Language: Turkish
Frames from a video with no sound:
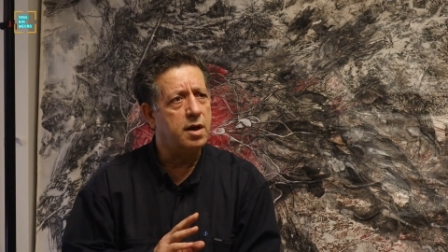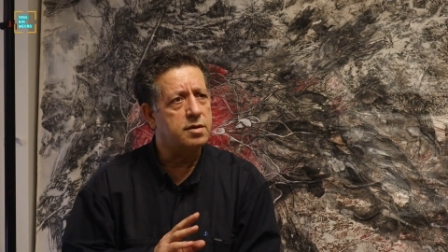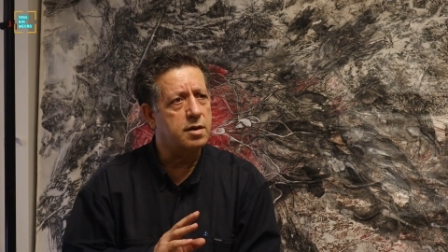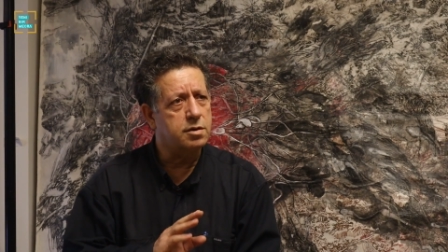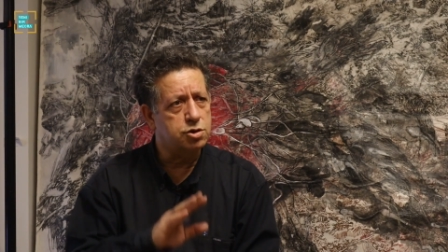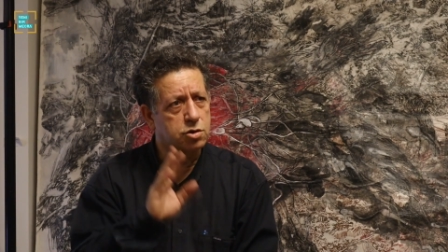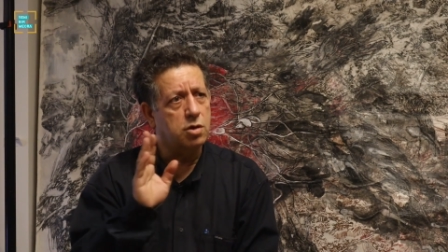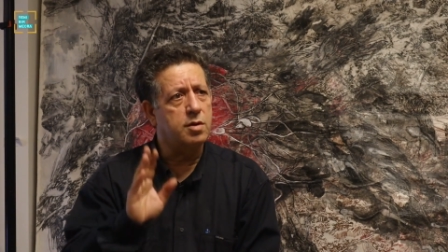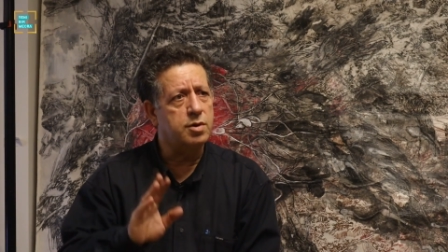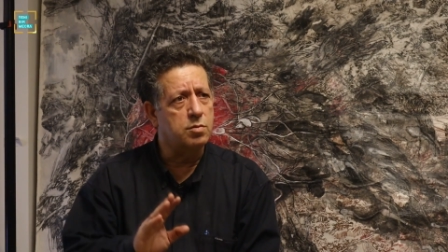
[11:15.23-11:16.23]
Milletler'in
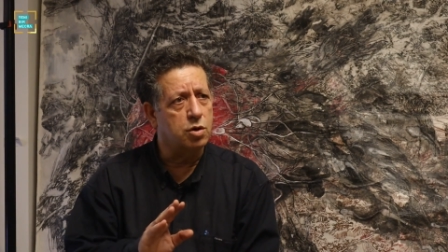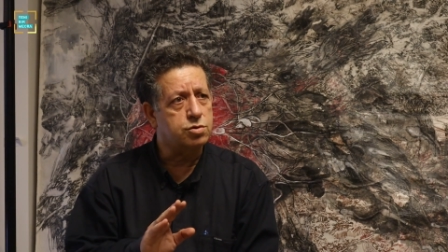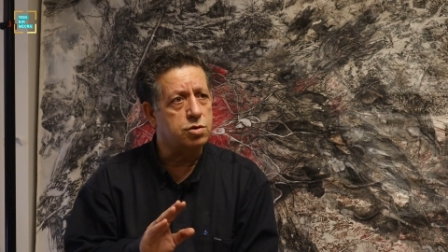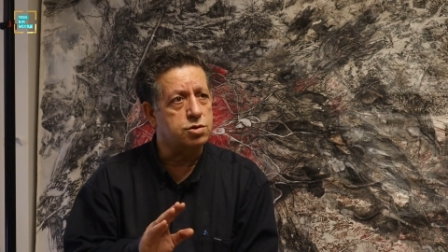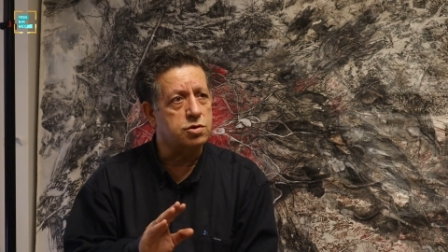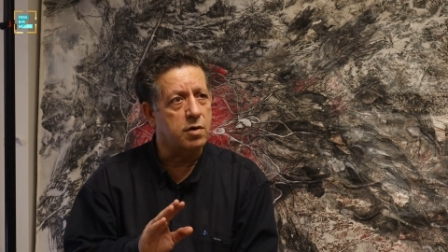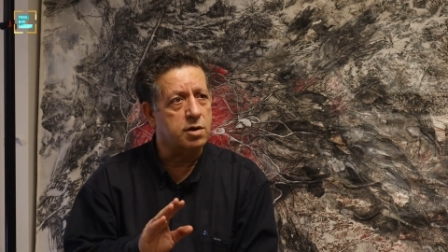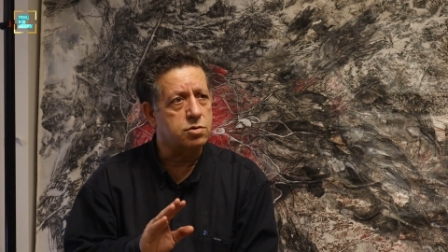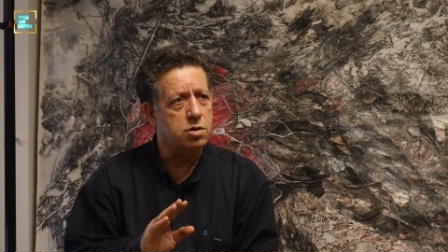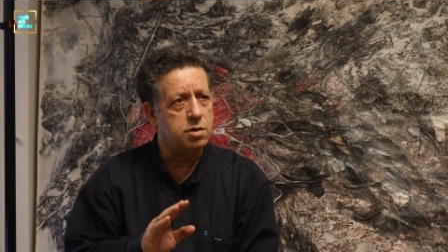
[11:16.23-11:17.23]
şöyle bir mottosu
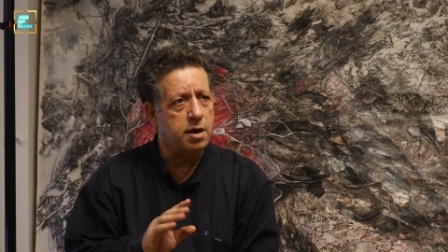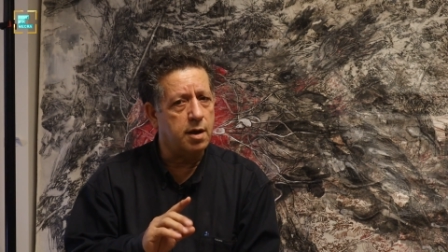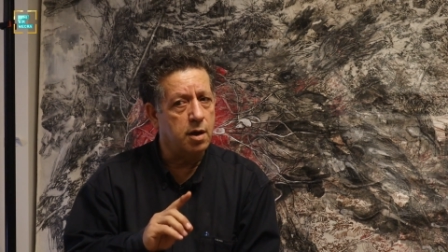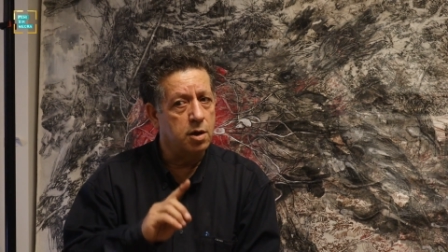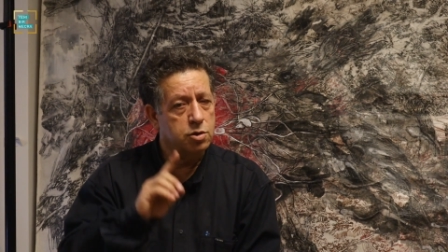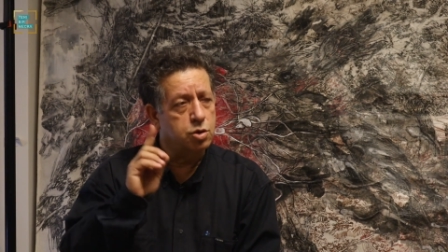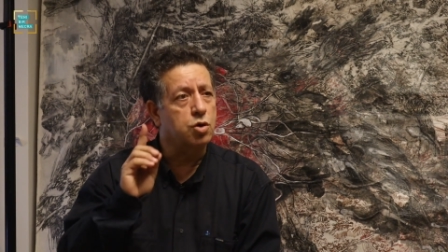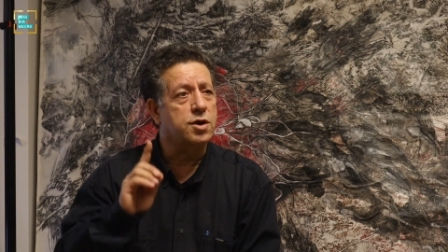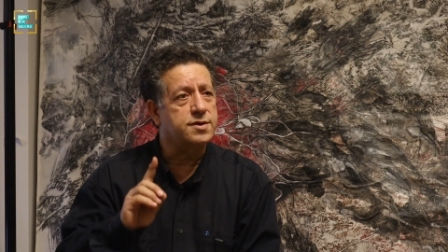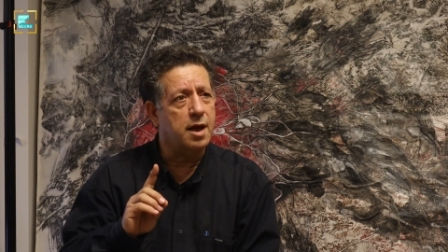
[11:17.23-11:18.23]
var. Diyor ki
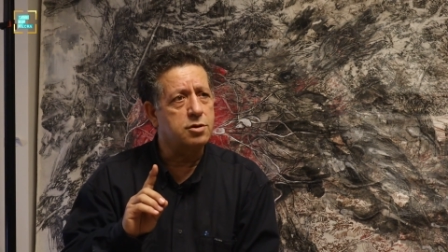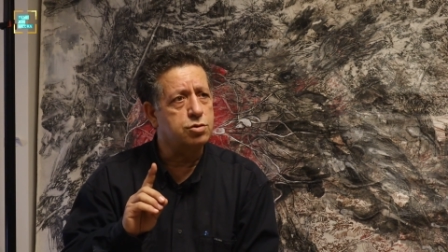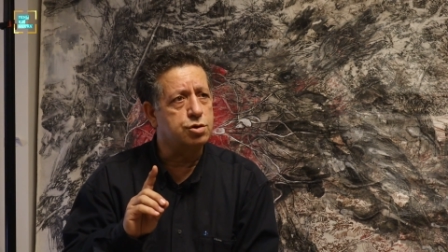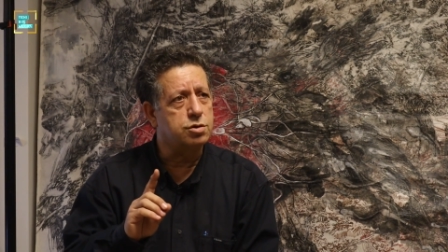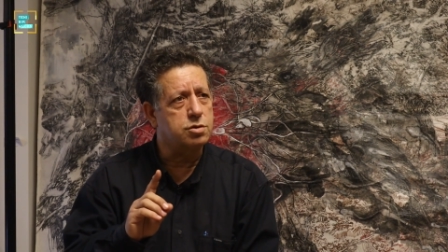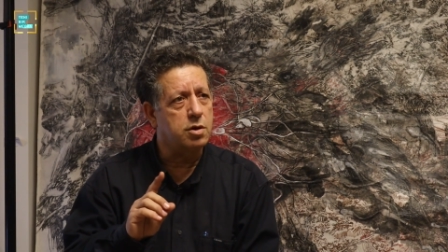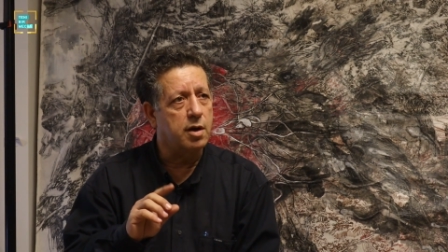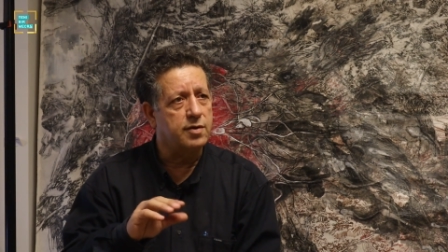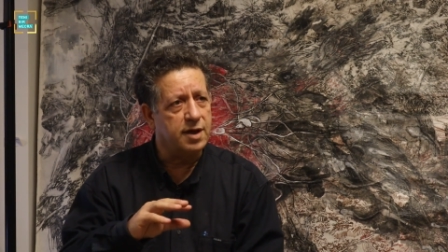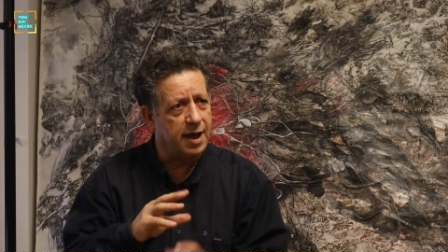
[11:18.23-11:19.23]
küresel düşün,
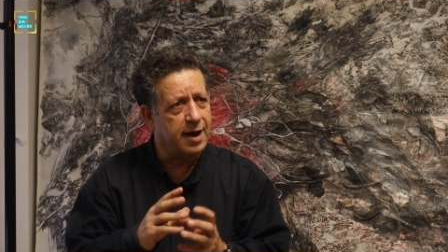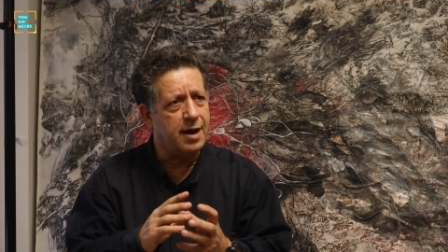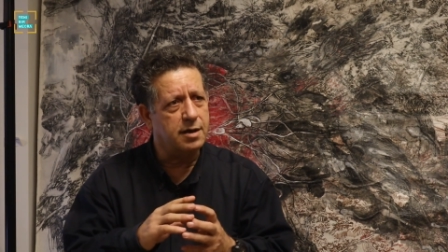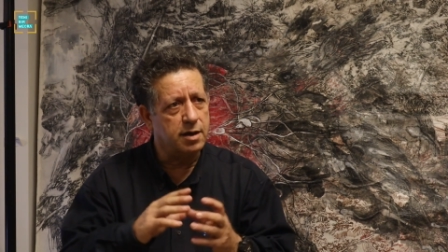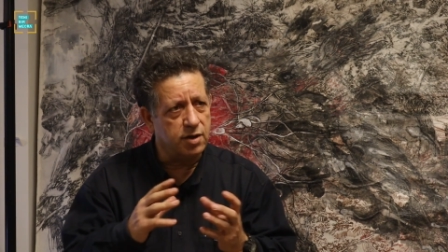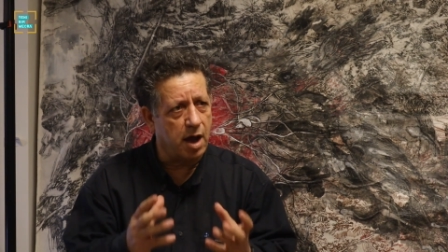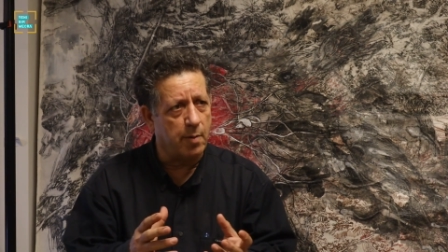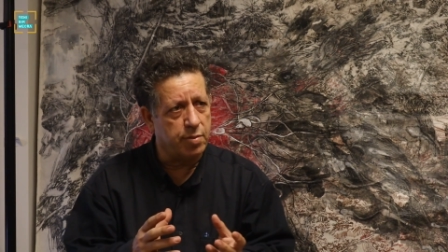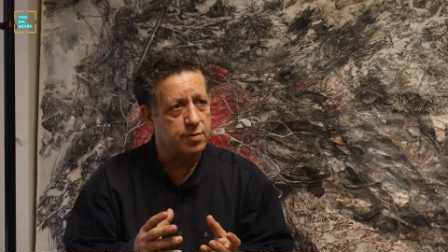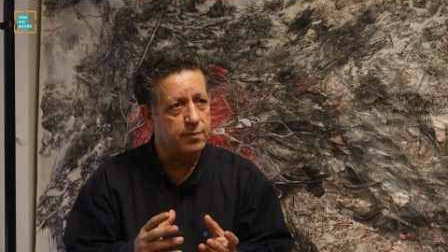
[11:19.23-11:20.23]
yerel yap.